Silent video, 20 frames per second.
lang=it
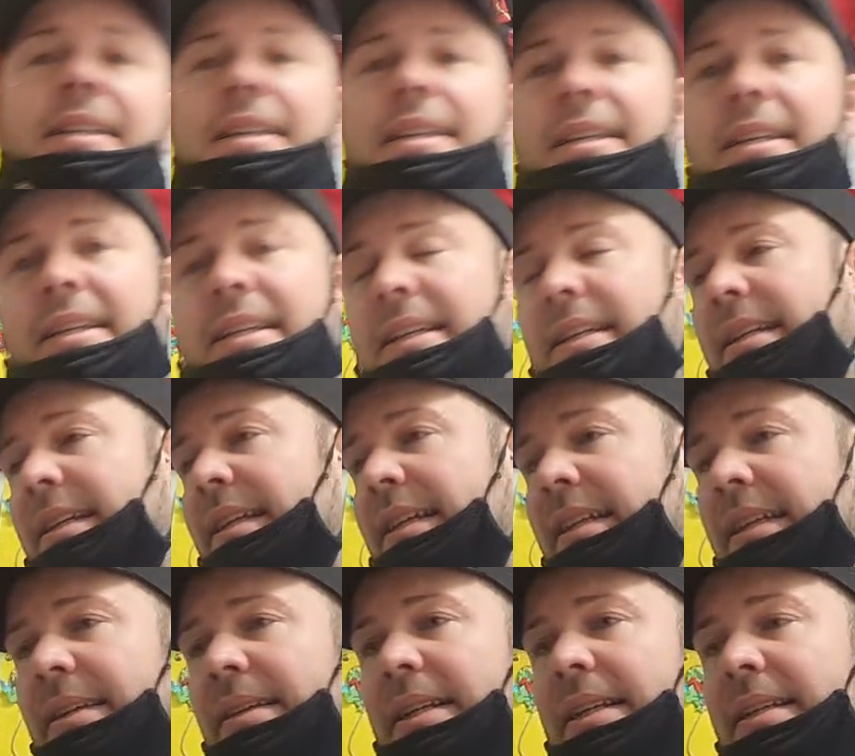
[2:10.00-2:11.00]

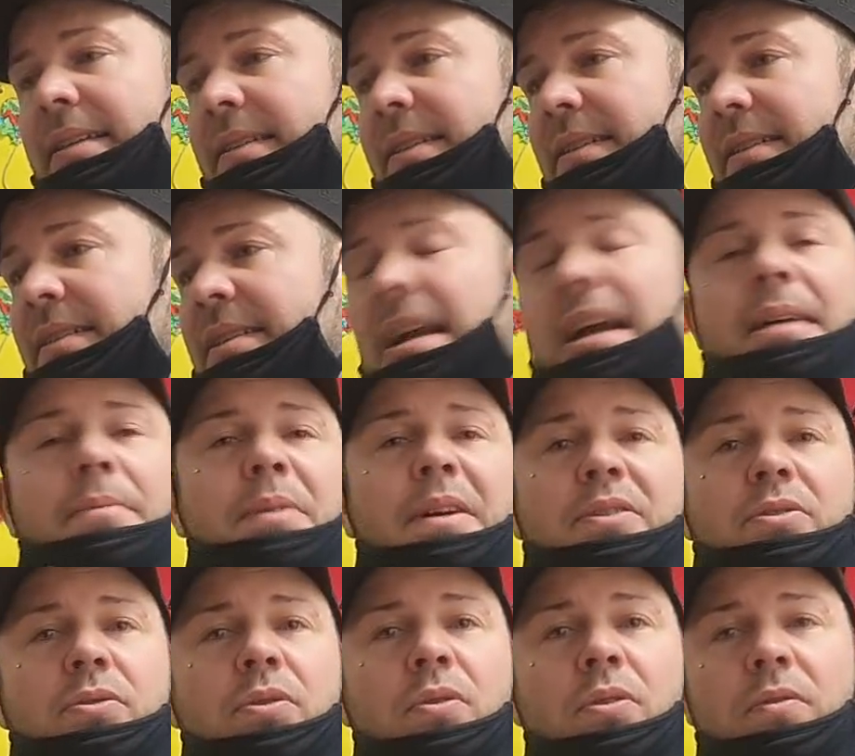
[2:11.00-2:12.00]
eh,
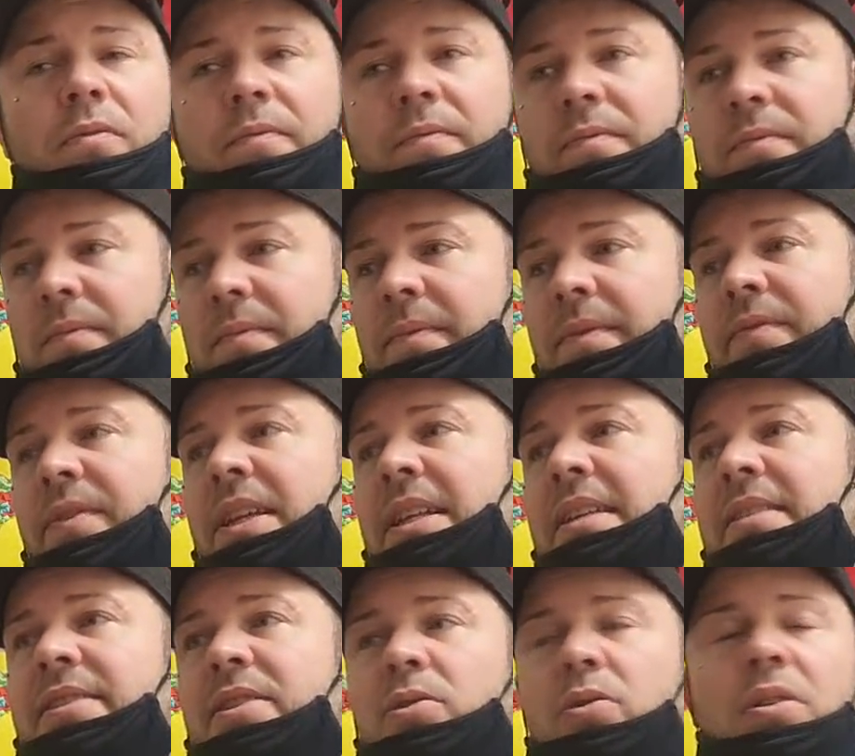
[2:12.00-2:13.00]
sabato viene
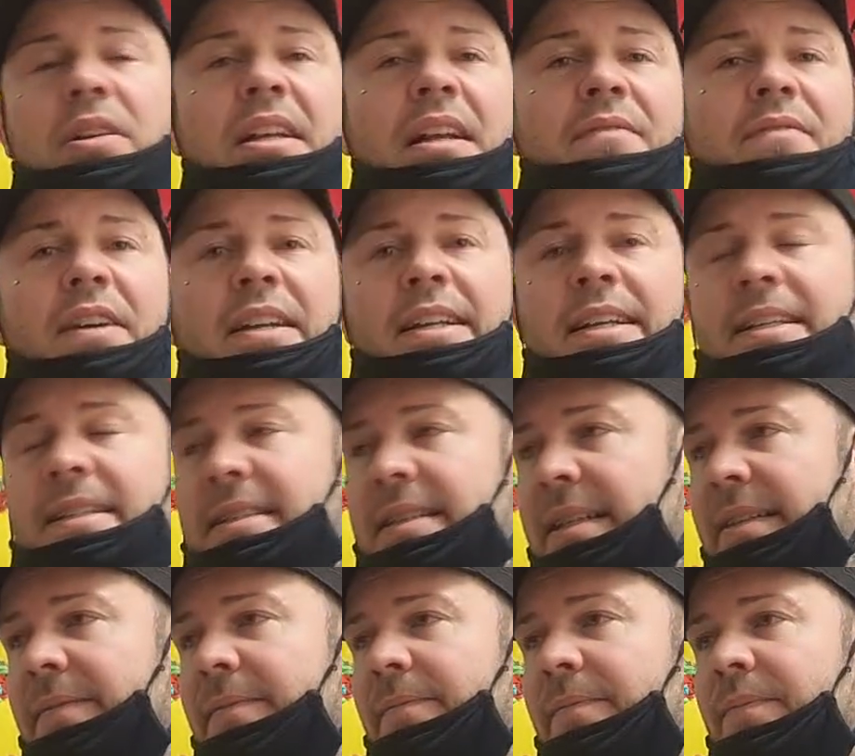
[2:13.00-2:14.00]
il signor
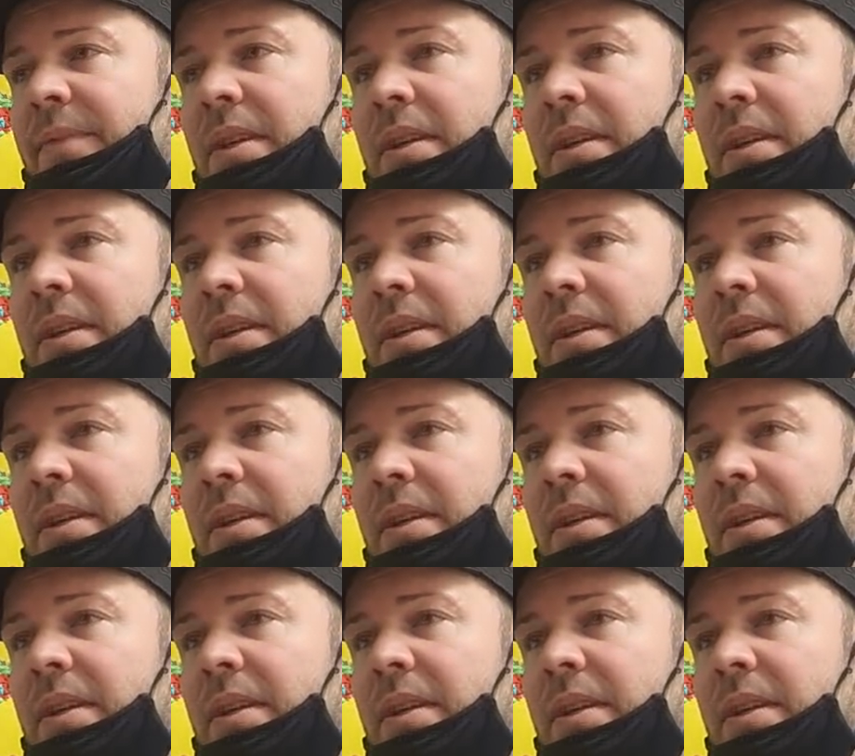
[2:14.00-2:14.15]
Calvarese,